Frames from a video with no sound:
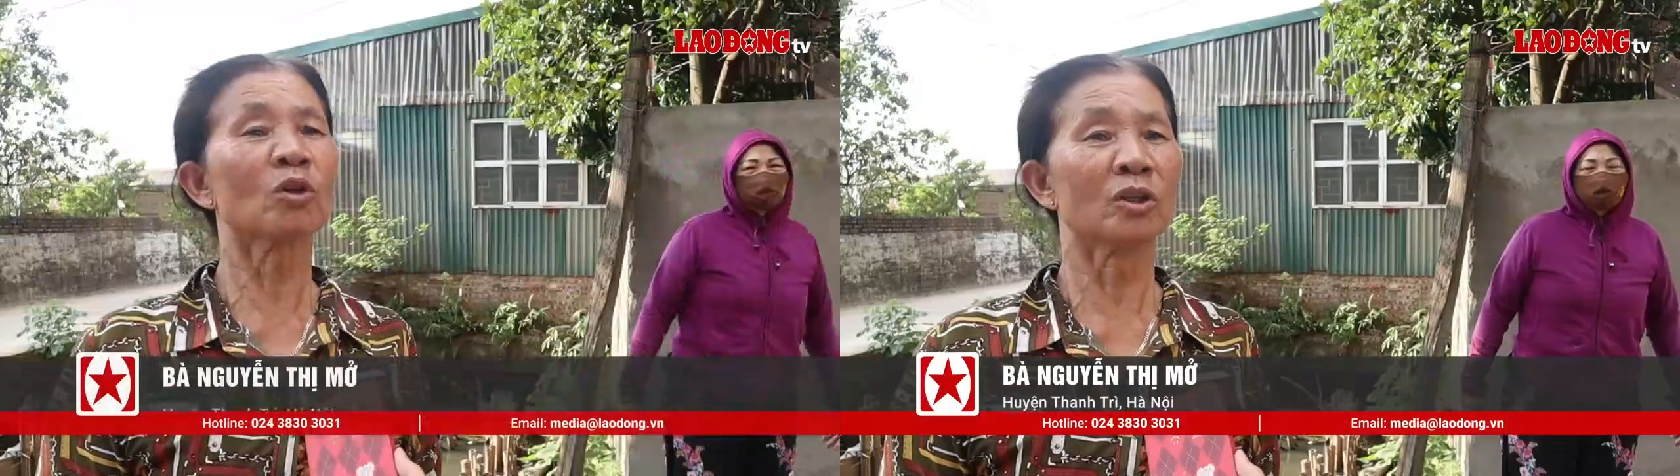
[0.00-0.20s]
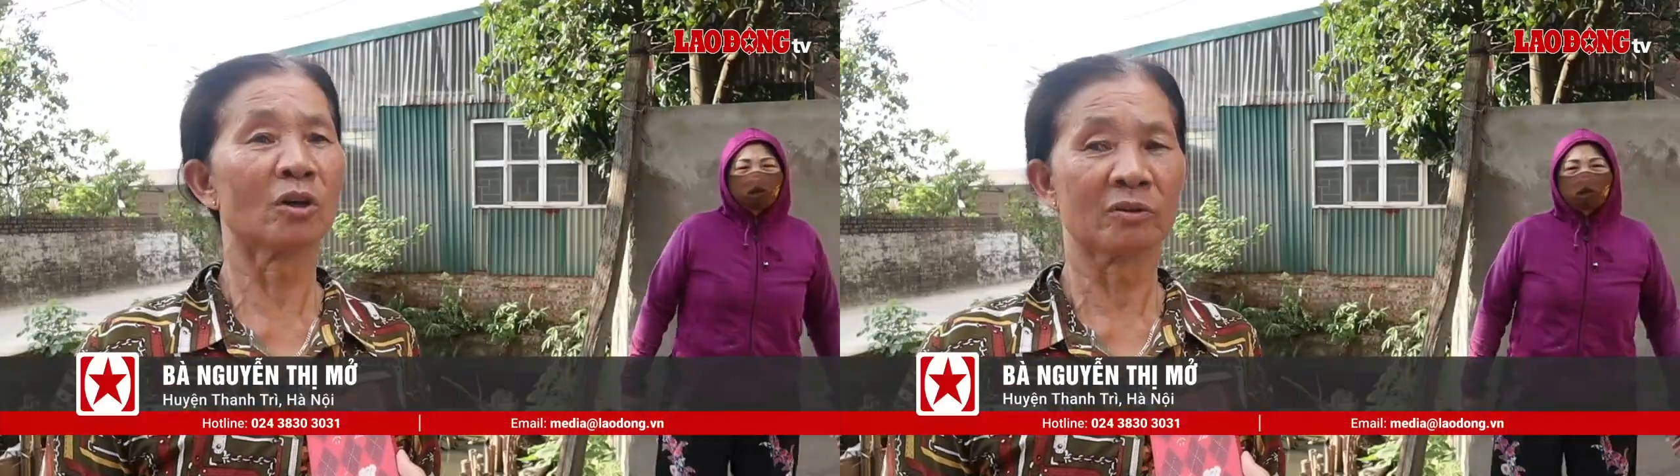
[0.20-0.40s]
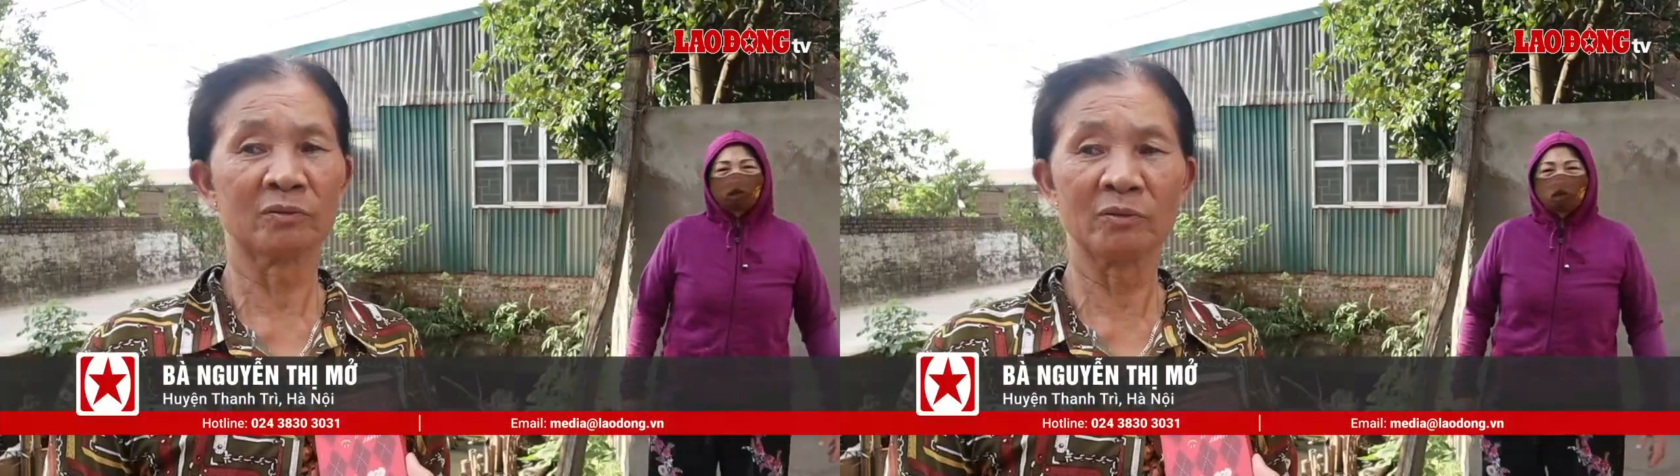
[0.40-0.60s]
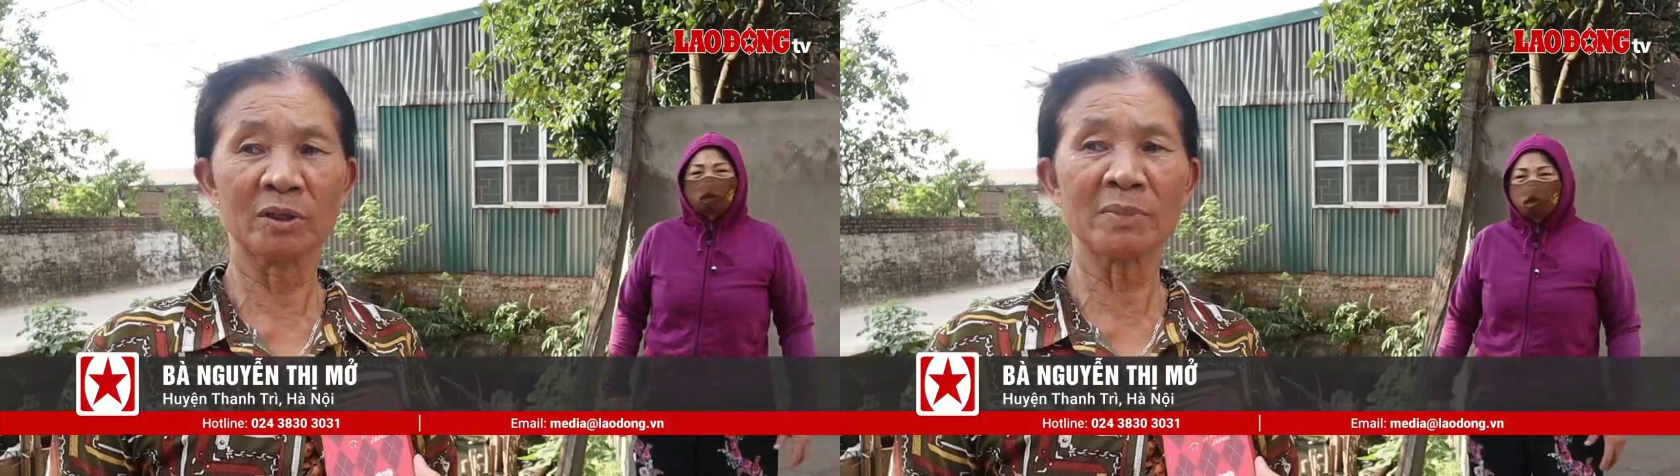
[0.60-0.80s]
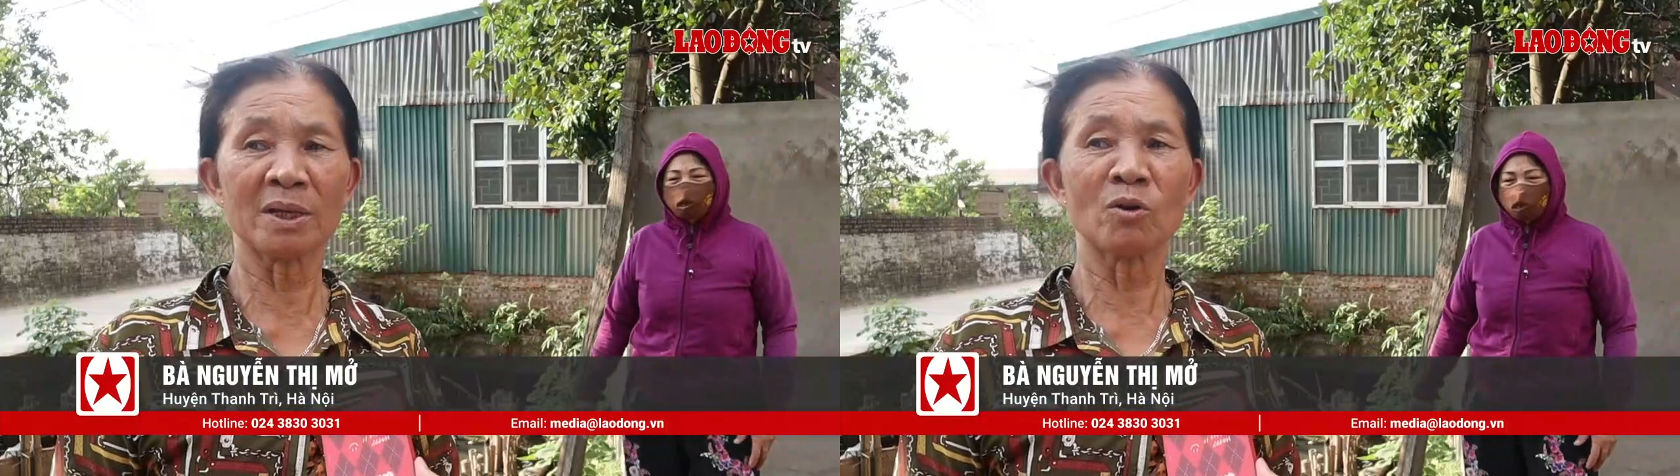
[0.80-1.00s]
tôi rồi,
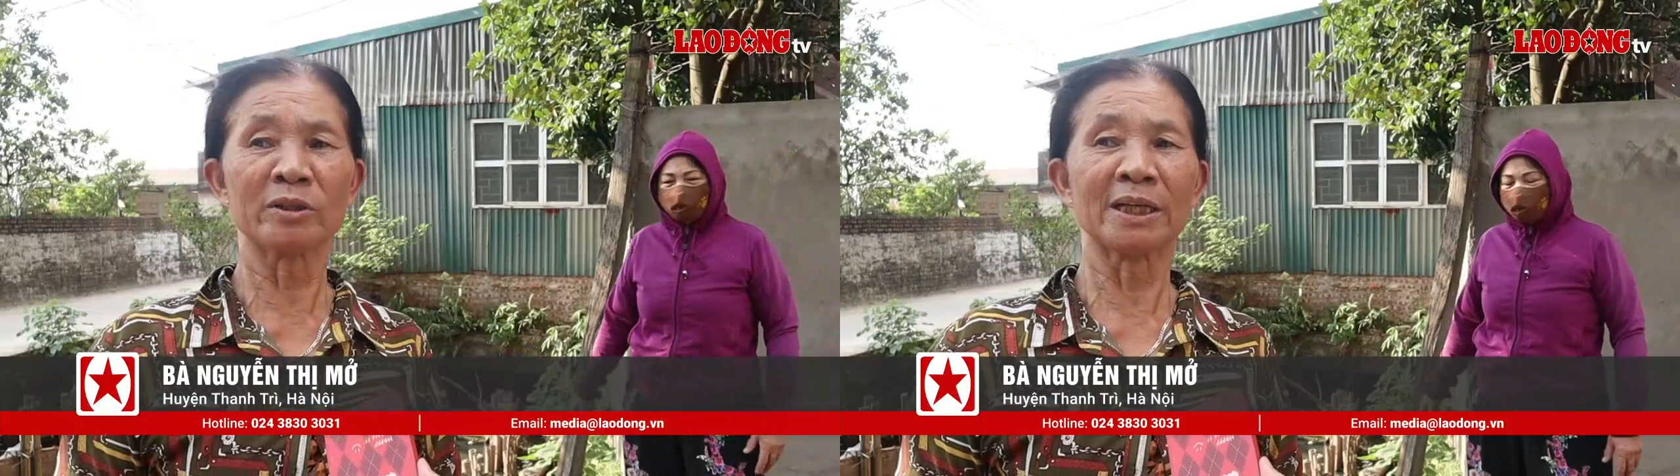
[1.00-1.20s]
vẫn bị ô